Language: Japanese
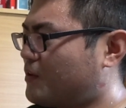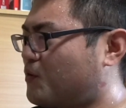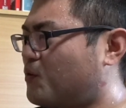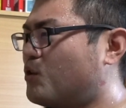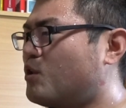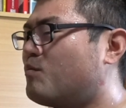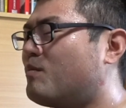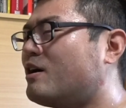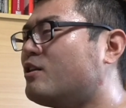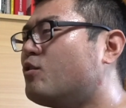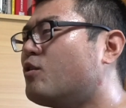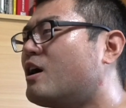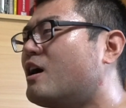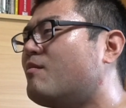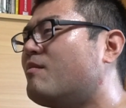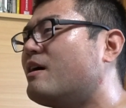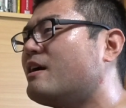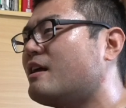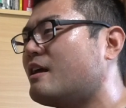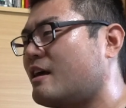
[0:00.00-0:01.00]
この
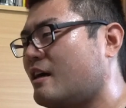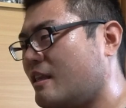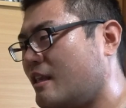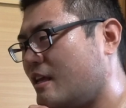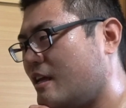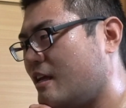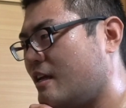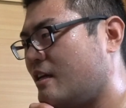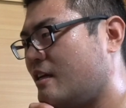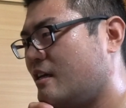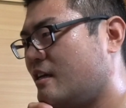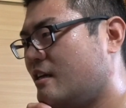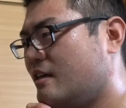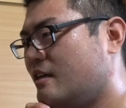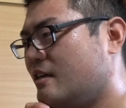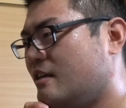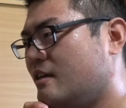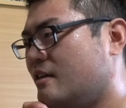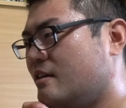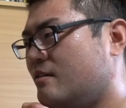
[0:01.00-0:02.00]
マドカマギカで、
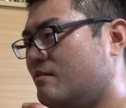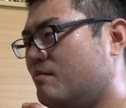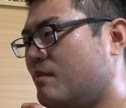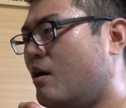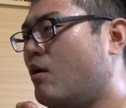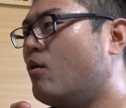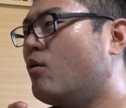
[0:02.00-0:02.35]
魔